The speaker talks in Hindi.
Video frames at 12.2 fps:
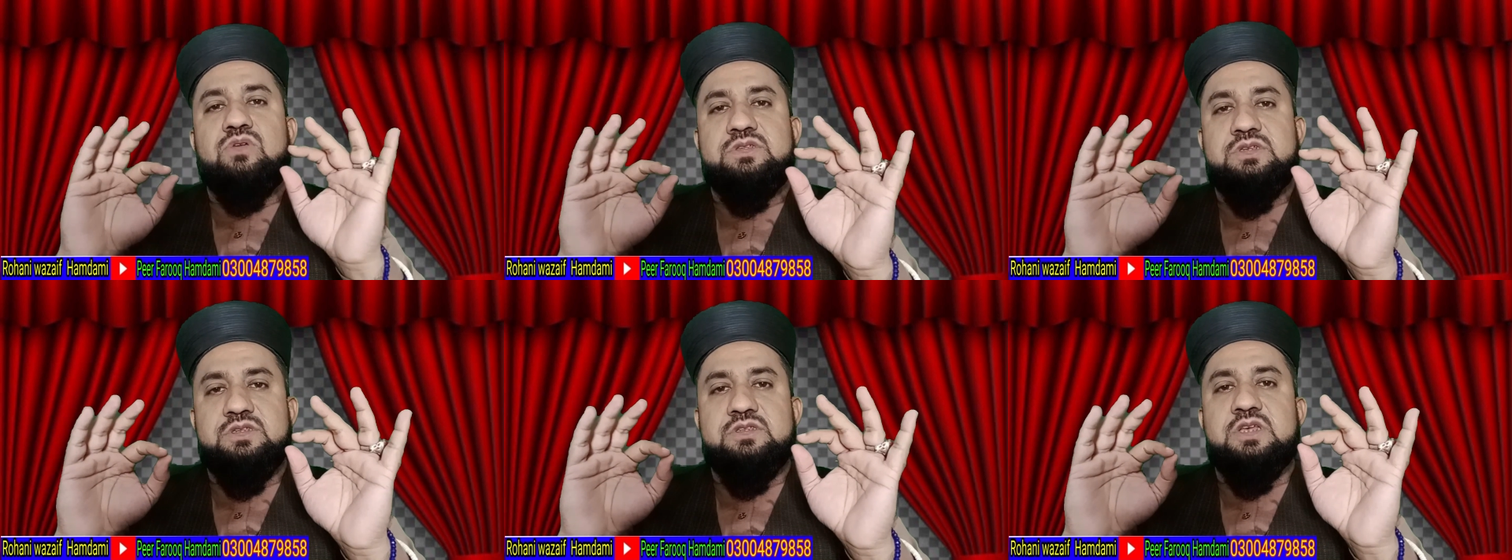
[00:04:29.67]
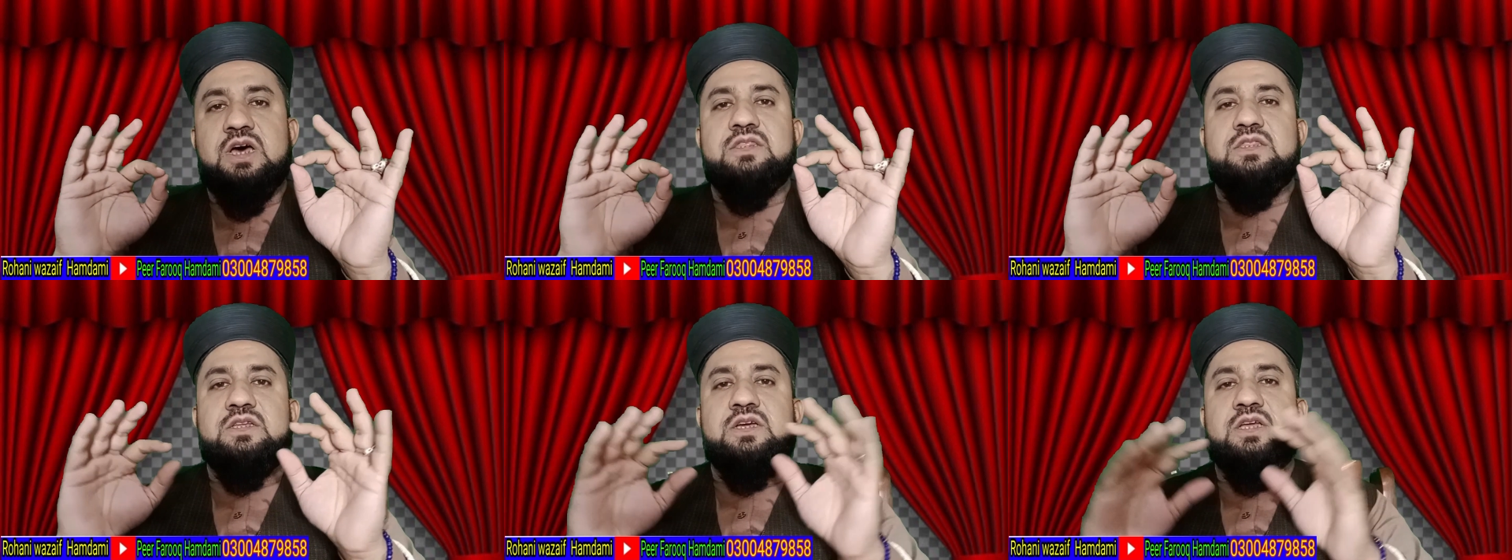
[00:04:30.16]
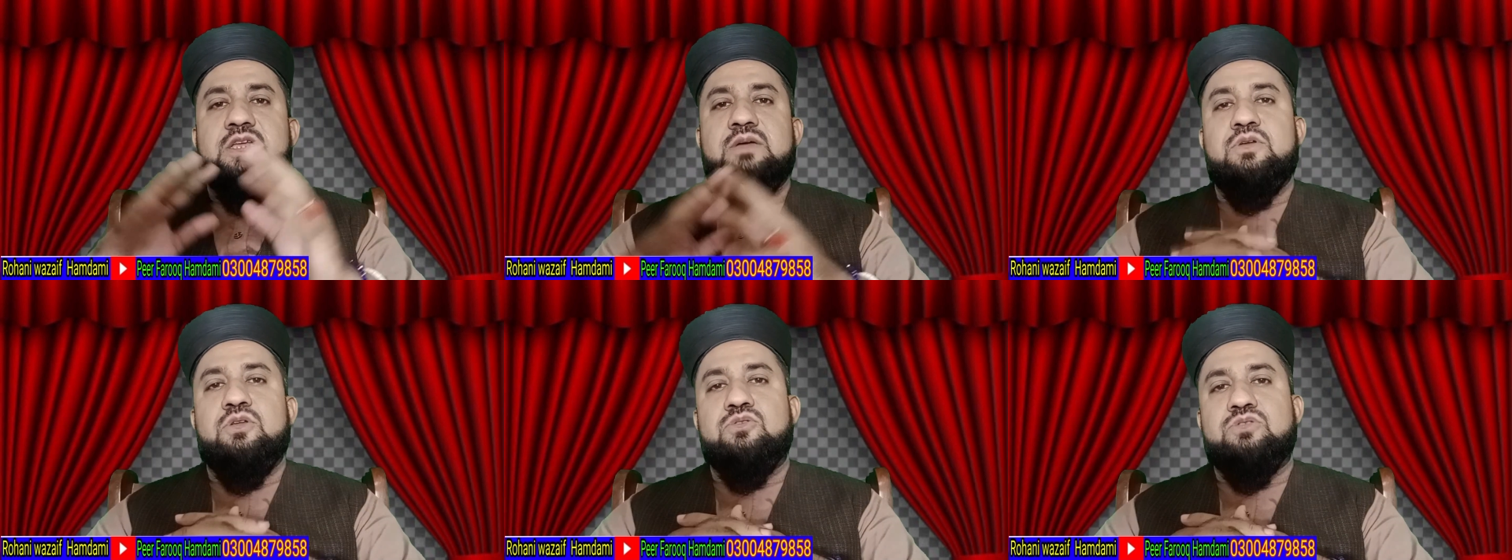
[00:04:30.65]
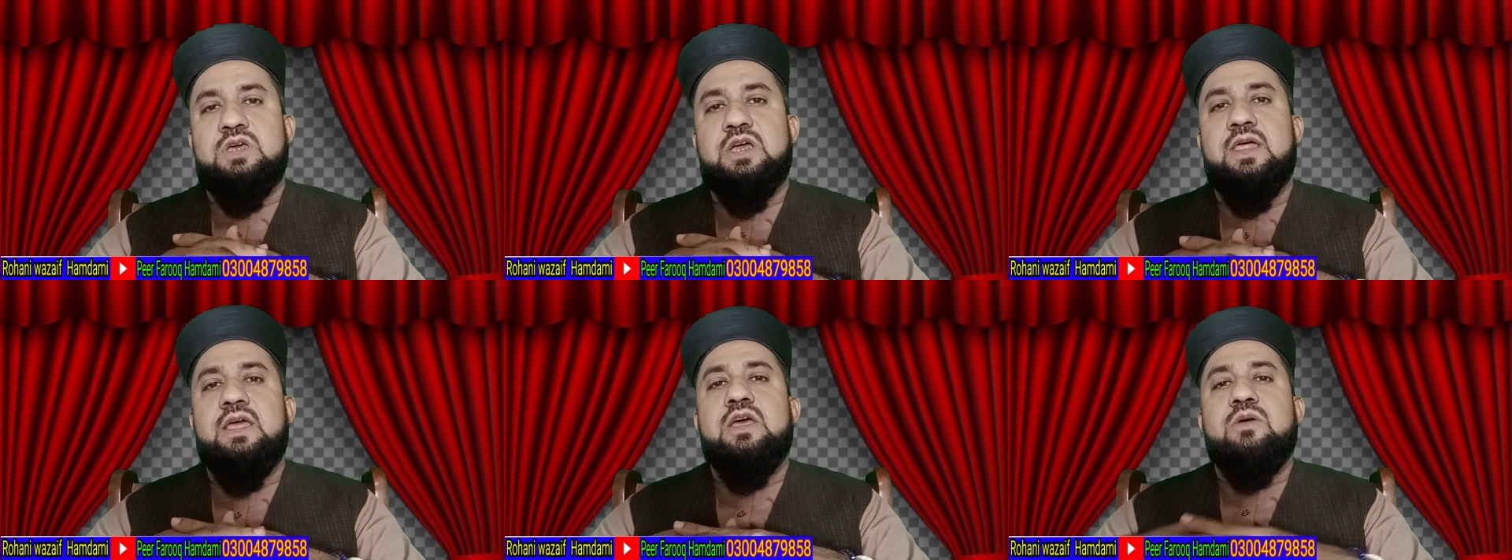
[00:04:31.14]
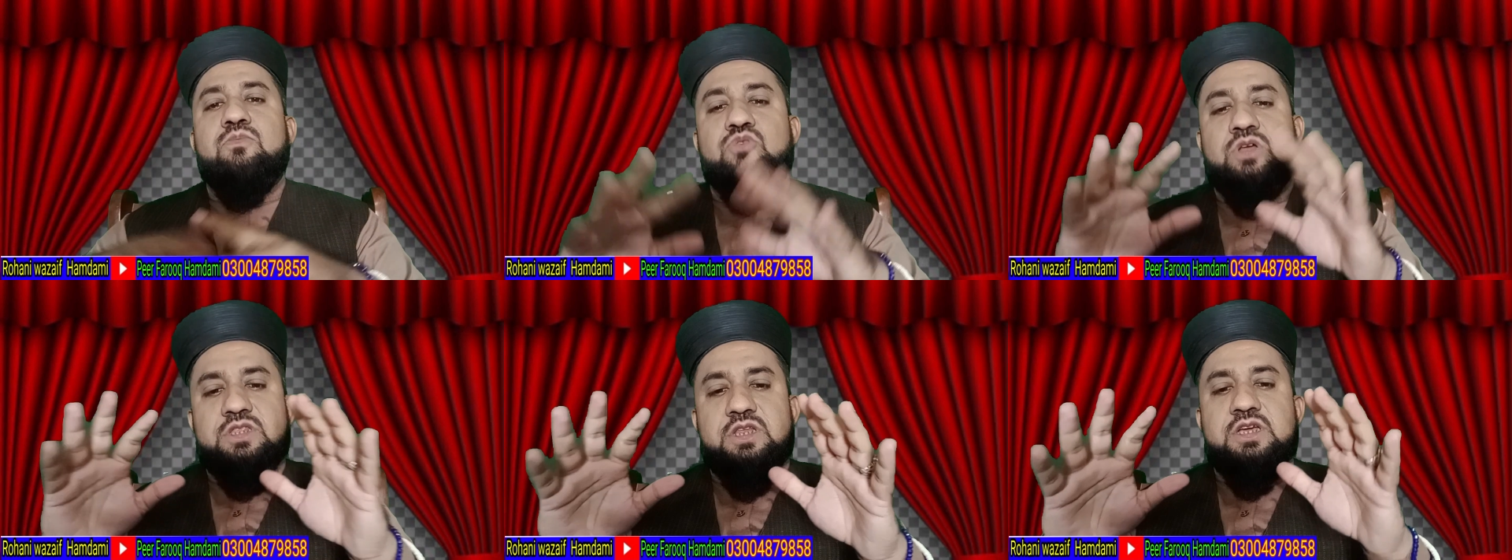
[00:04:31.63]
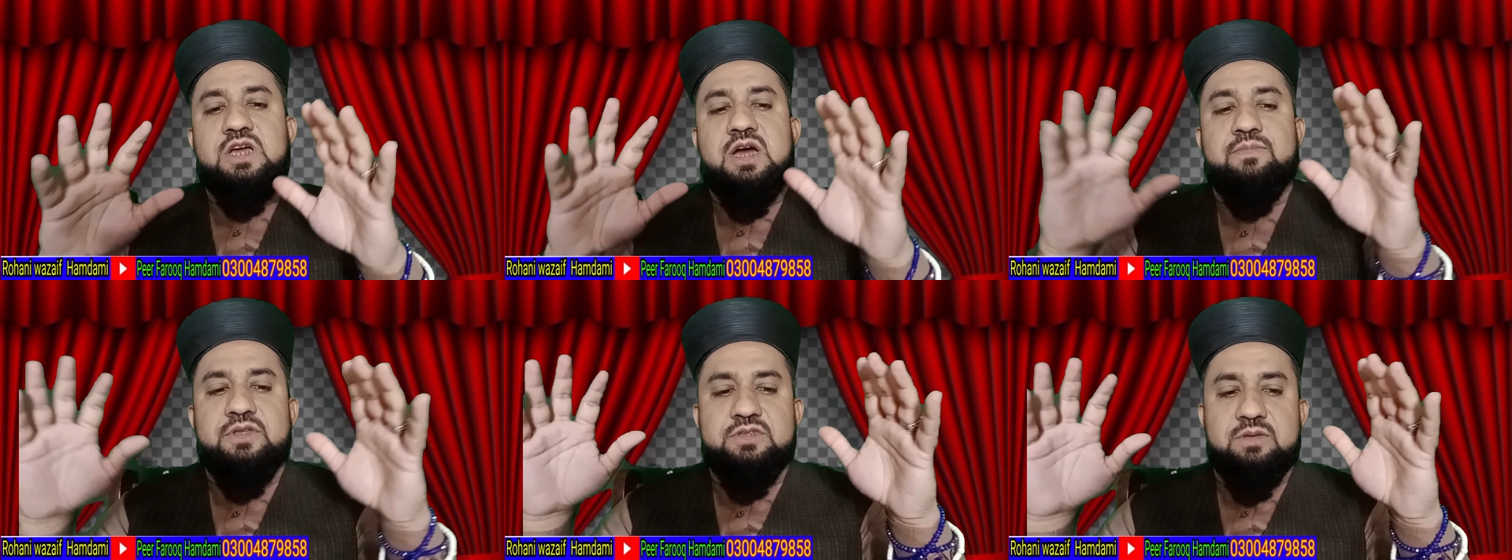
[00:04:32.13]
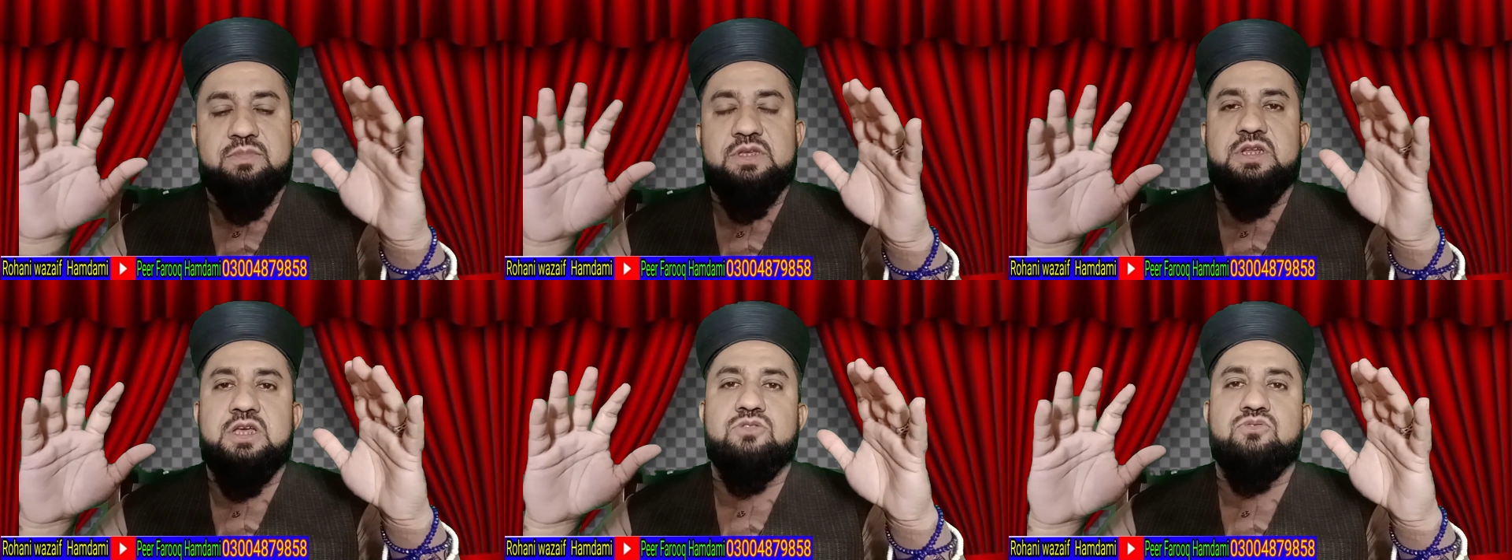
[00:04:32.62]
लजीज सात दिन का ये अमल होता है पूरा तरीका आपने समझना है